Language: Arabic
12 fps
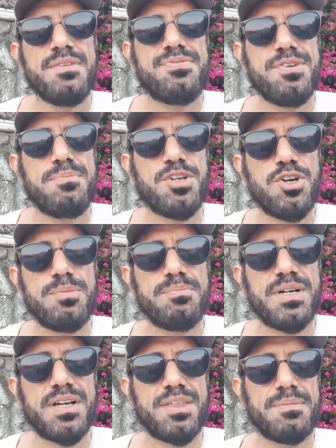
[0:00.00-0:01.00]
في
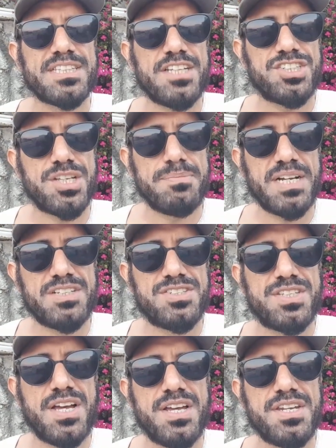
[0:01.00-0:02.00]
منهم 18
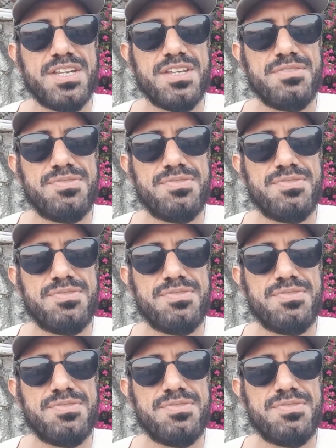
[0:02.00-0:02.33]
باكستاني